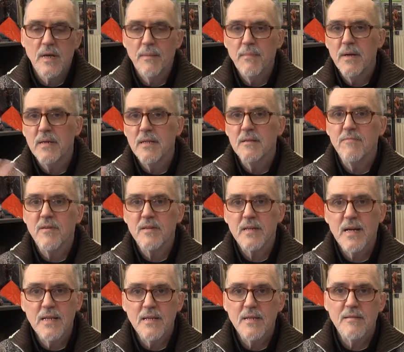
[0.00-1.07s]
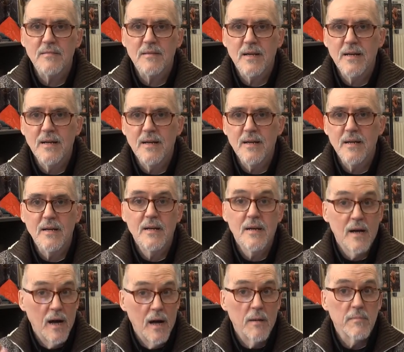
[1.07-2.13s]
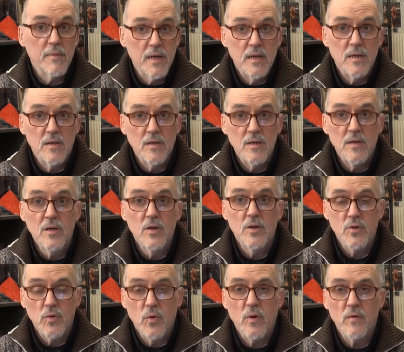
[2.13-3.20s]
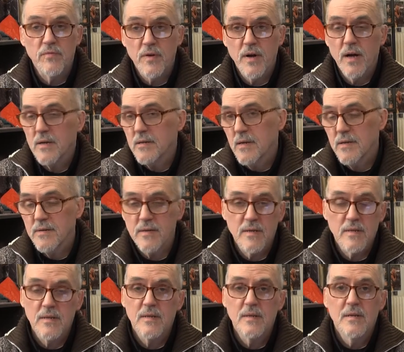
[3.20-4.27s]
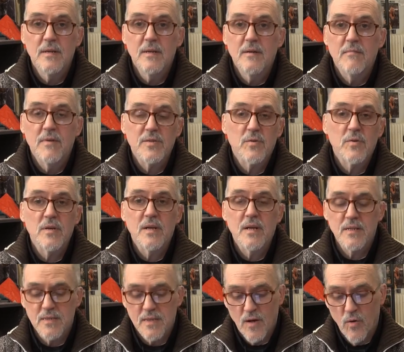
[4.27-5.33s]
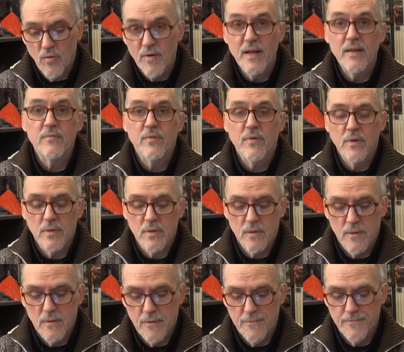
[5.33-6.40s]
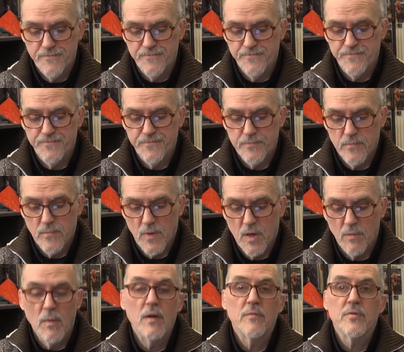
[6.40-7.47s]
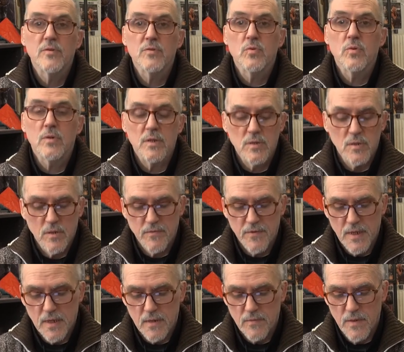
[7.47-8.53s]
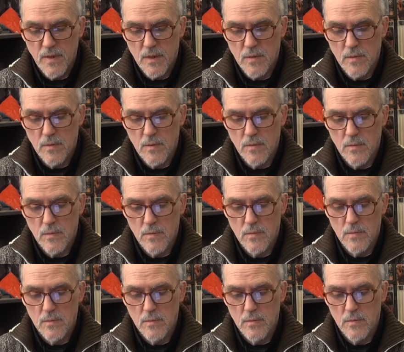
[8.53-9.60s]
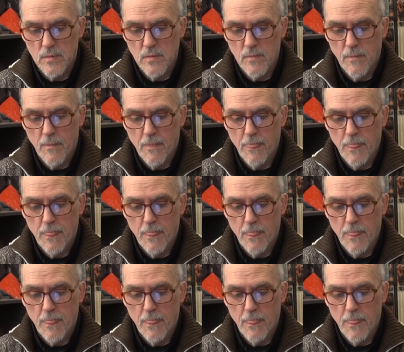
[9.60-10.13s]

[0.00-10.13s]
Kann man nicht was anderes tragen? Haben Kinder schon gefragt. Ja, soll ich, was soll ich jetzt darauf antworten? Ne? Ich meine, ich finde es gut, dass ich gefragt werde, aber. Ne?